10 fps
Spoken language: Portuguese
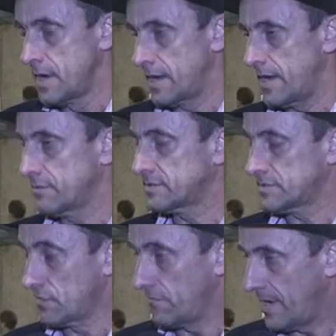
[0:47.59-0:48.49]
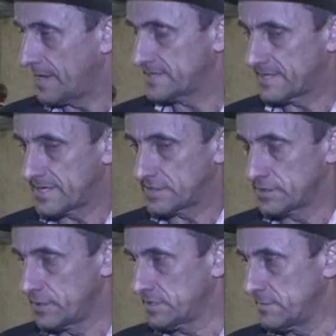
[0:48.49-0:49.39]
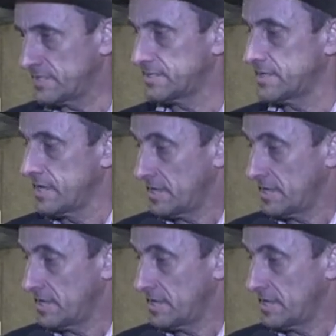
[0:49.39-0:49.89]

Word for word: Claro que são várias atrações, mas